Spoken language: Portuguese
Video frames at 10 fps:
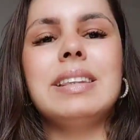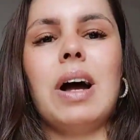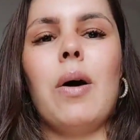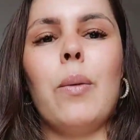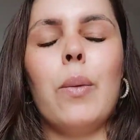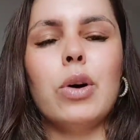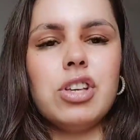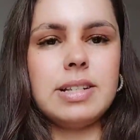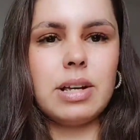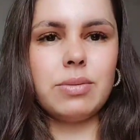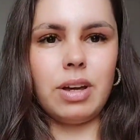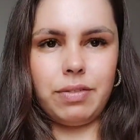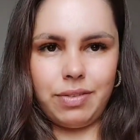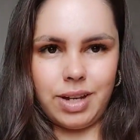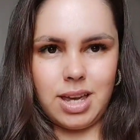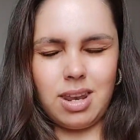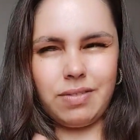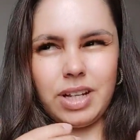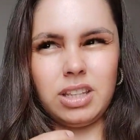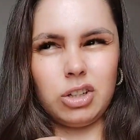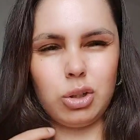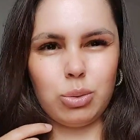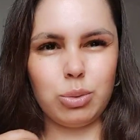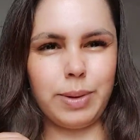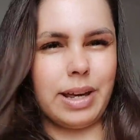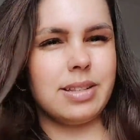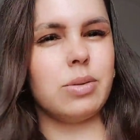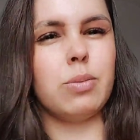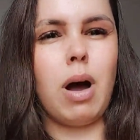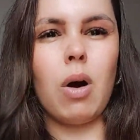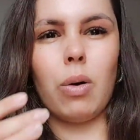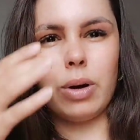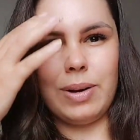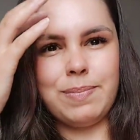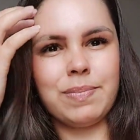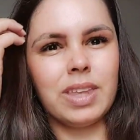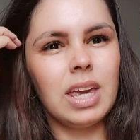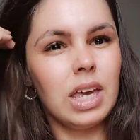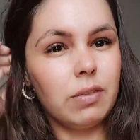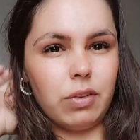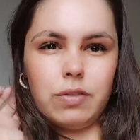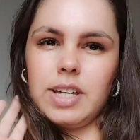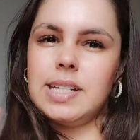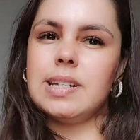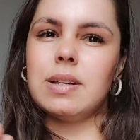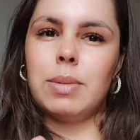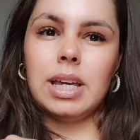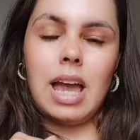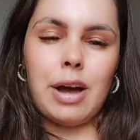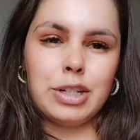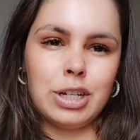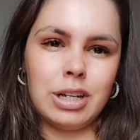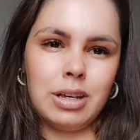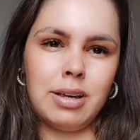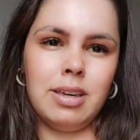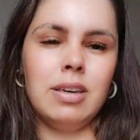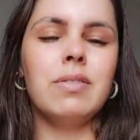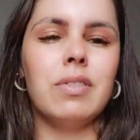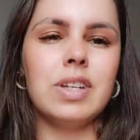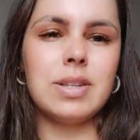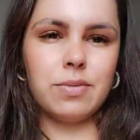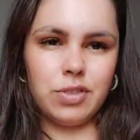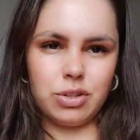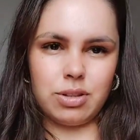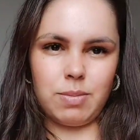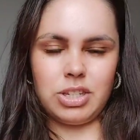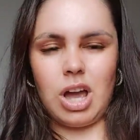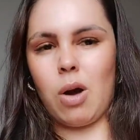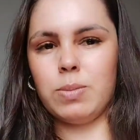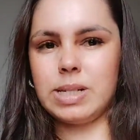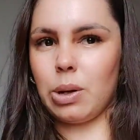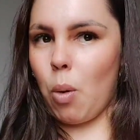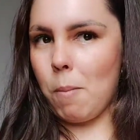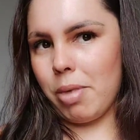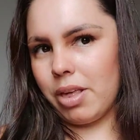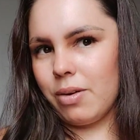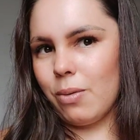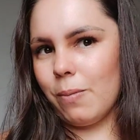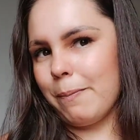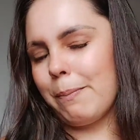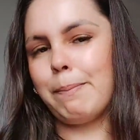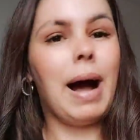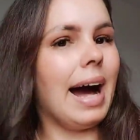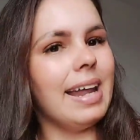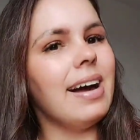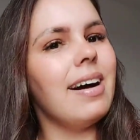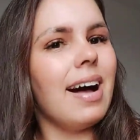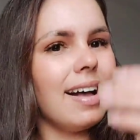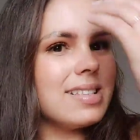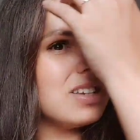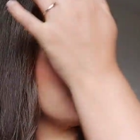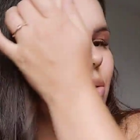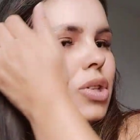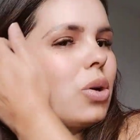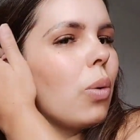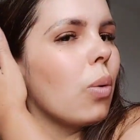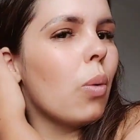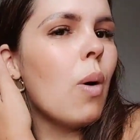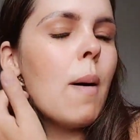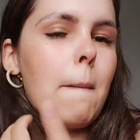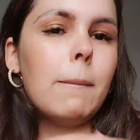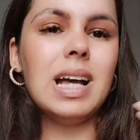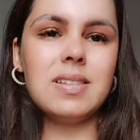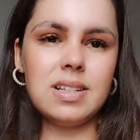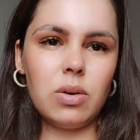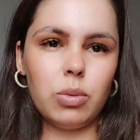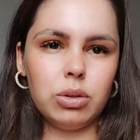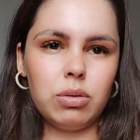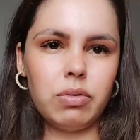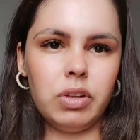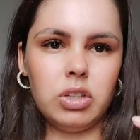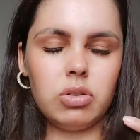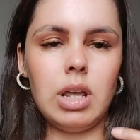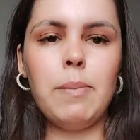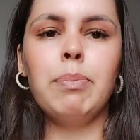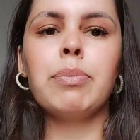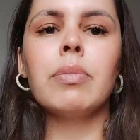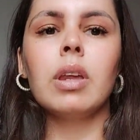Então, hoje é segunda-feira, vai ter Jogo do Brasil uma hora. Vou fazer essa maquiagem aqui, vou fazer um vídeo também de Arrume-se Comigo para assistir o jogo. Mas vai ser é um outro vídeo, né?